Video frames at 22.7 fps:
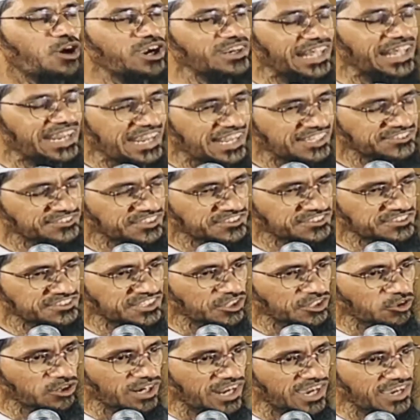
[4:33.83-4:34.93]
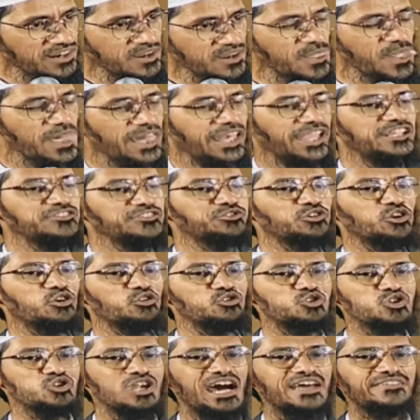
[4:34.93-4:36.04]
আল্লাহ পবিত্র করণে বলছেন সুরা
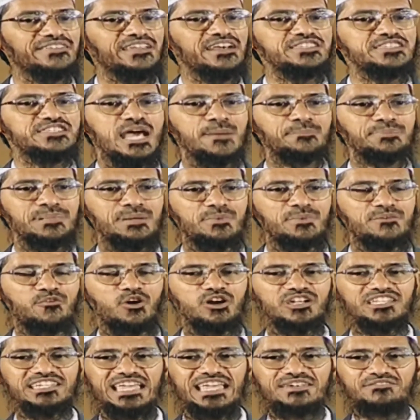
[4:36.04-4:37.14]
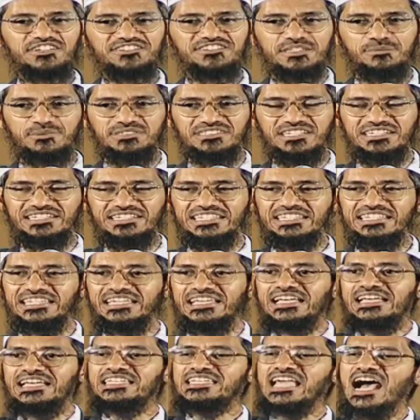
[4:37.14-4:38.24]
হুজুরাতে তেরো নম্বর আয়তে উল্লেখ আছে
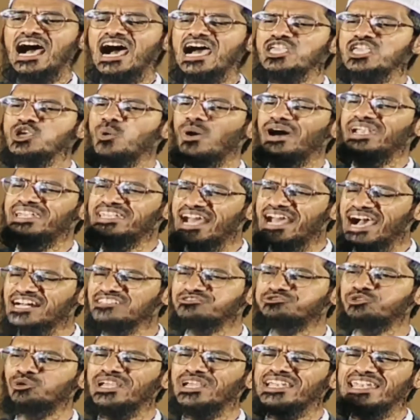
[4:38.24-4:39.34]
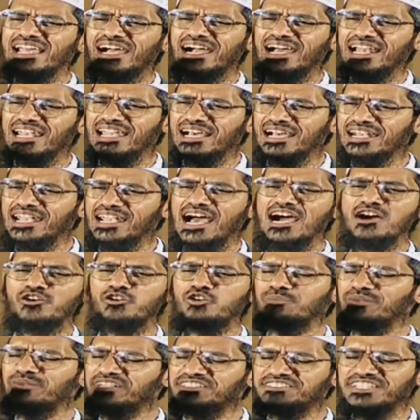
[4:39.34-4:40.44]
ইয়া ইউয়ান নাসু
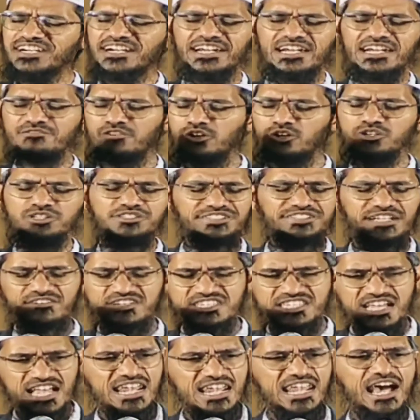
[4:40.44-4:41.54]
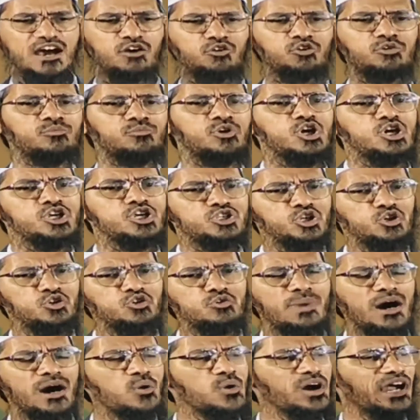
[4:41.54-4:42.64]

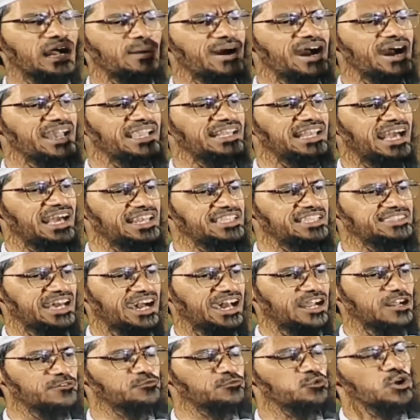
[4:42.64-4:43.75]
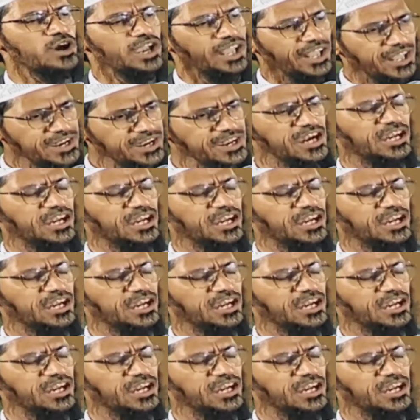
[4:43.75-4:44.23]
ইন্না ও